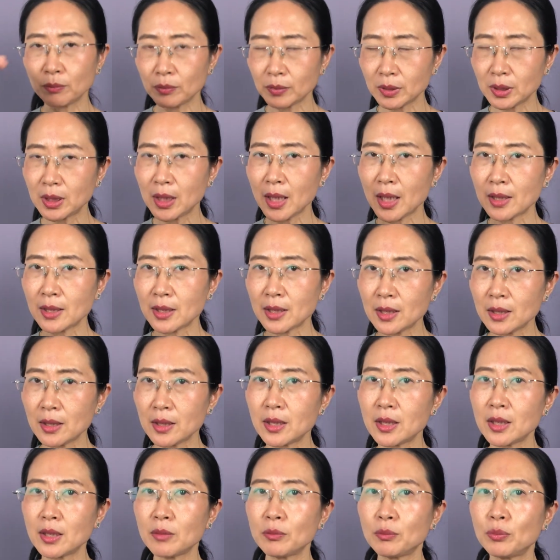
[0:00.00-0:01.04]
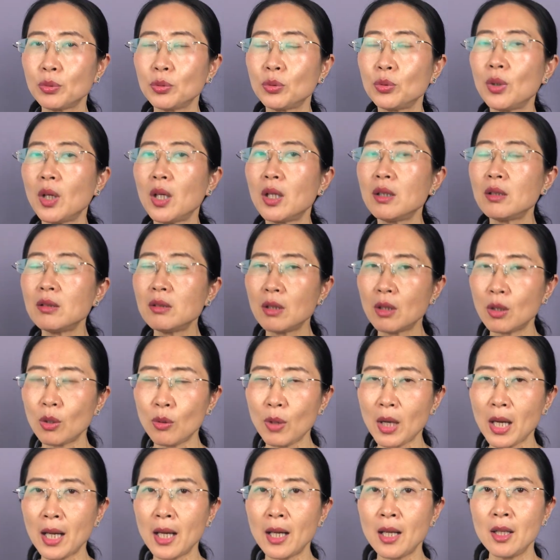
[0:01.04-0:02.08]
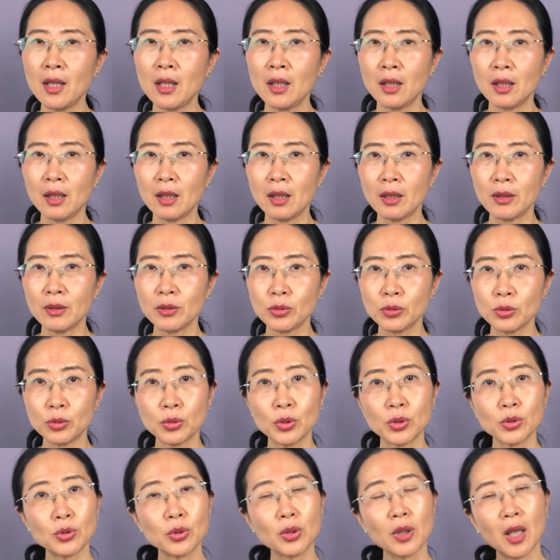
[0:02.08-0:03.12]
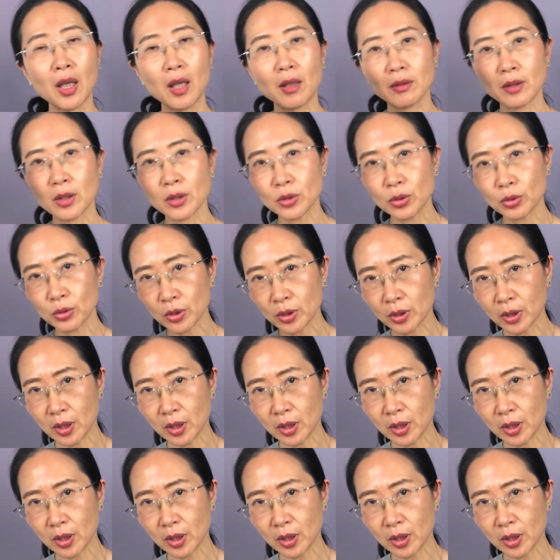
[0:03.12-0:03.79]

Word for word: 渐进性不断恶化，呃，如果最好呢就是